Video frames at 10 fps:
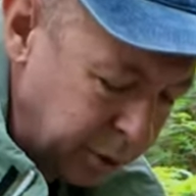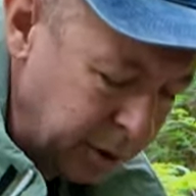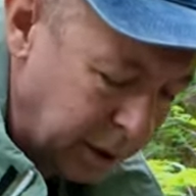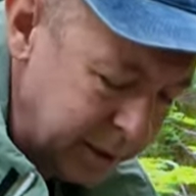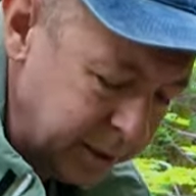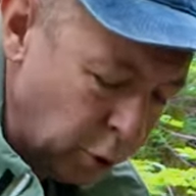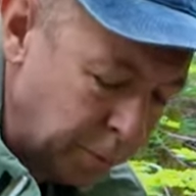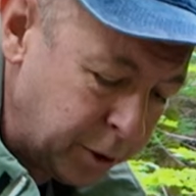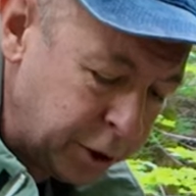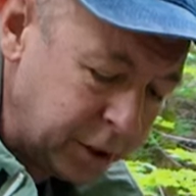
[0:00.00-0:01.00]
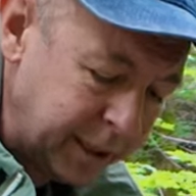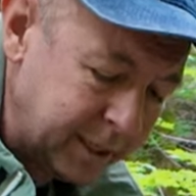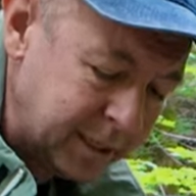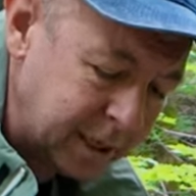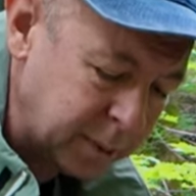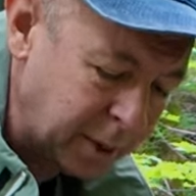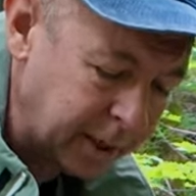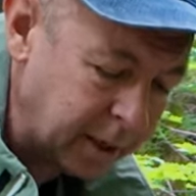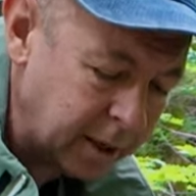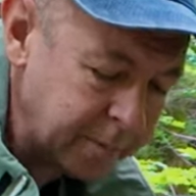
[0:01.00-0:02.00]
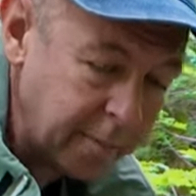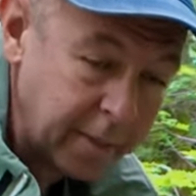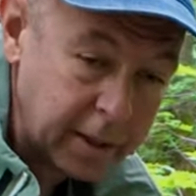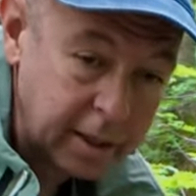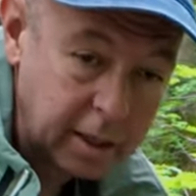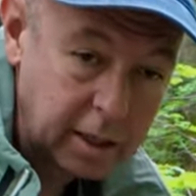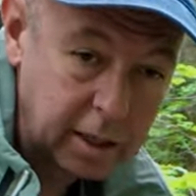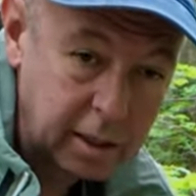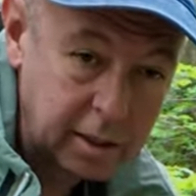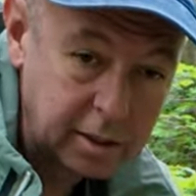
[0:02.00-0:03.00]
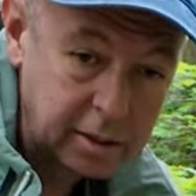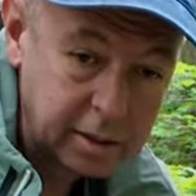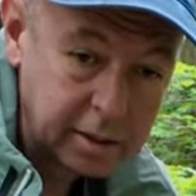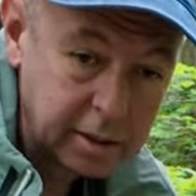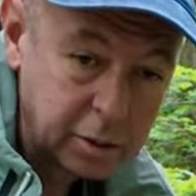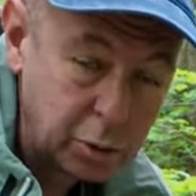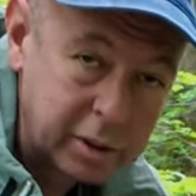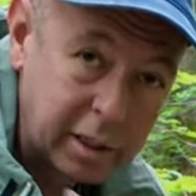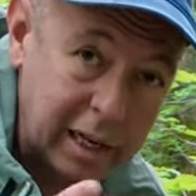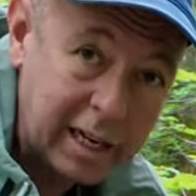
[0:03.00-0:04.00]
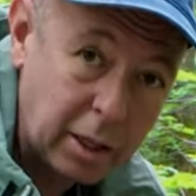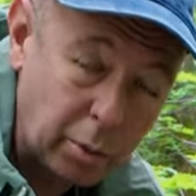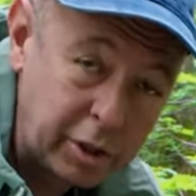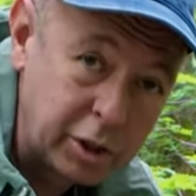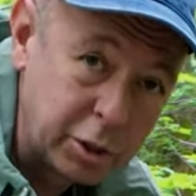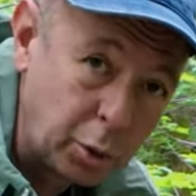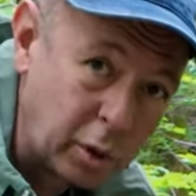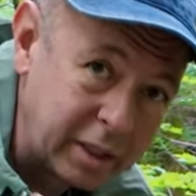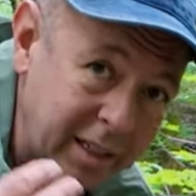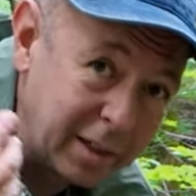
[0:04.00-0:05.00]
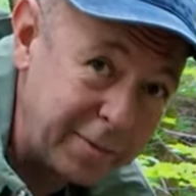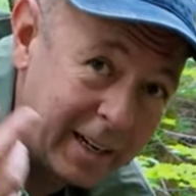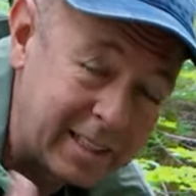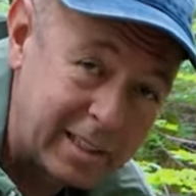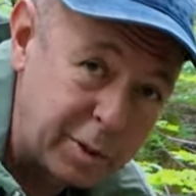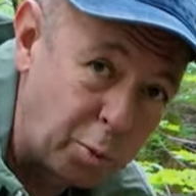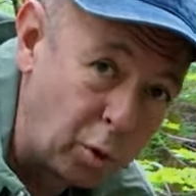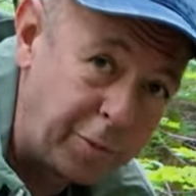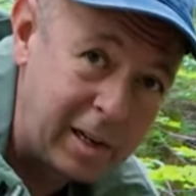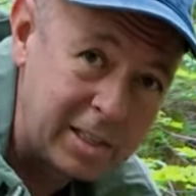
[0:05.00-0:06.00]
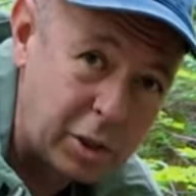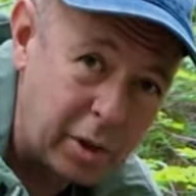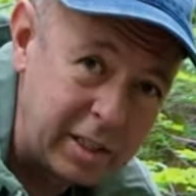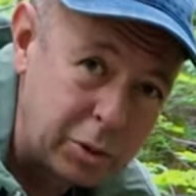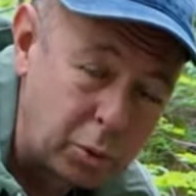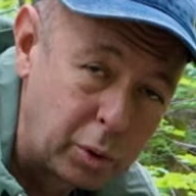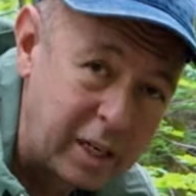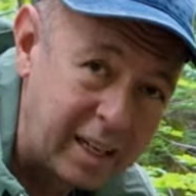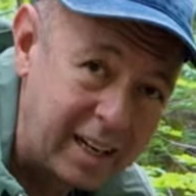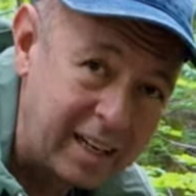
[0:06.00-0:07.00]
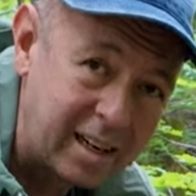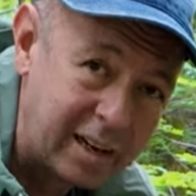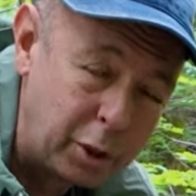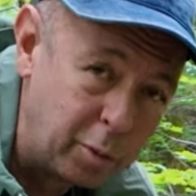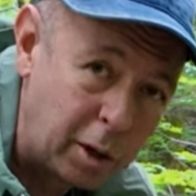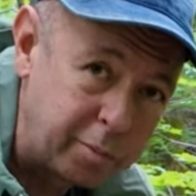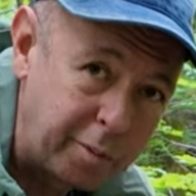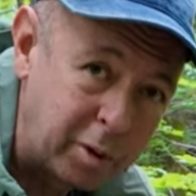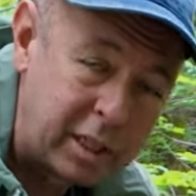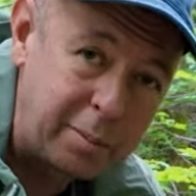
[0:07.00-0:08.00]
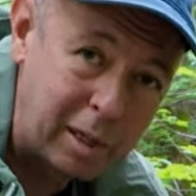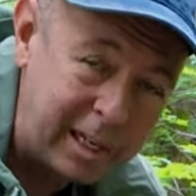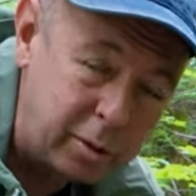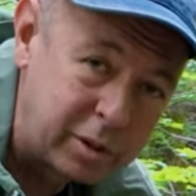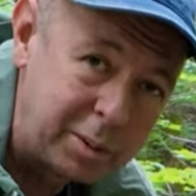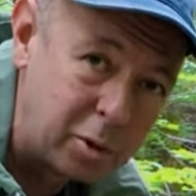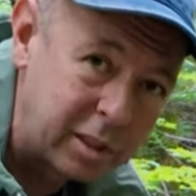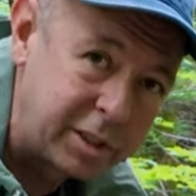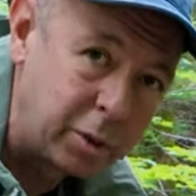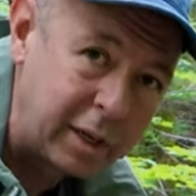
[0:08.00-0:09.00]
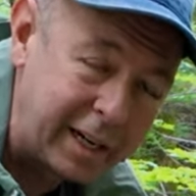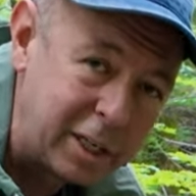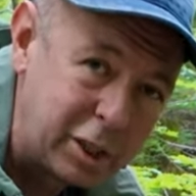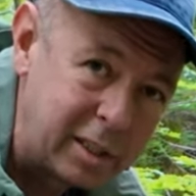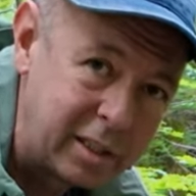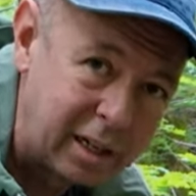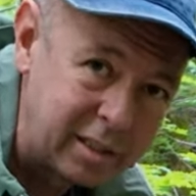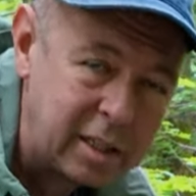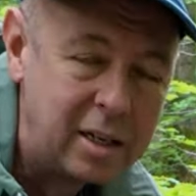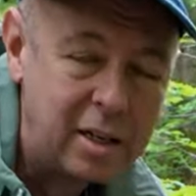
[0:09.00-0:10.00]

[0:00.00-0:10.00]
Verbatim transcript: zu den alten optischen ist, dass man äh, durch den elektronischen Sucher den Effekt des Poolfilters gar nicht so gut erkennen kann. Überhaupt, wenn man die Belichtungssimulation eingeschalten hat,